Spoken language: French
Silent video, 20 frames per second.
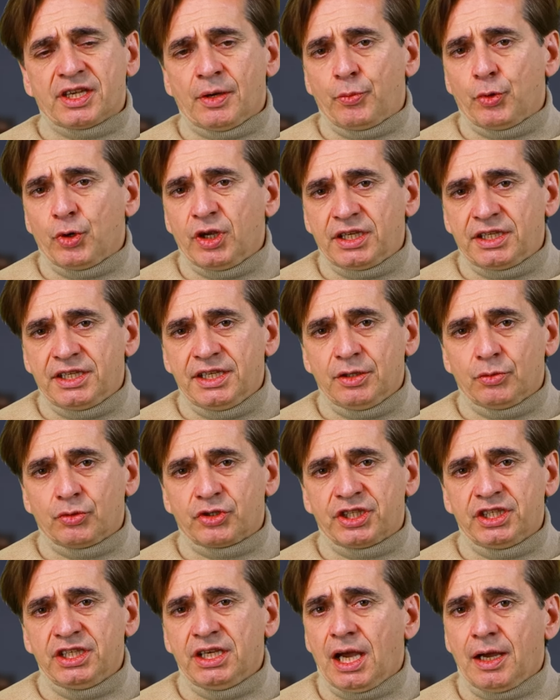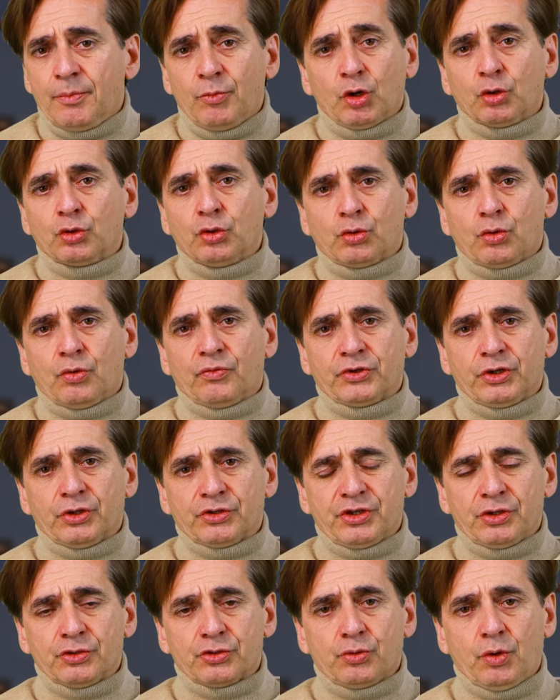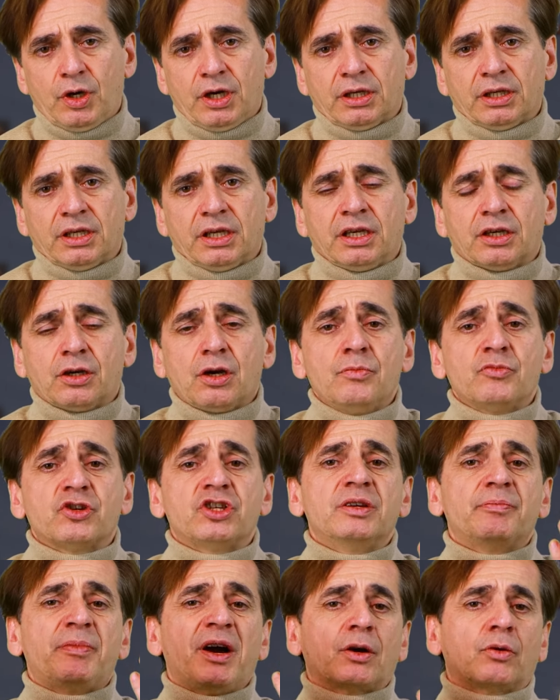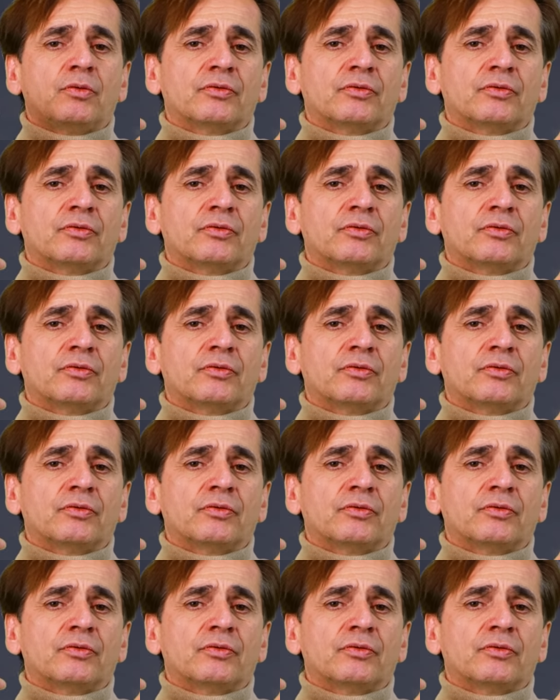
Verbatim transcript: Ça peut être lié aussi à un manque de confiance en soi. Et comme je n'ai pas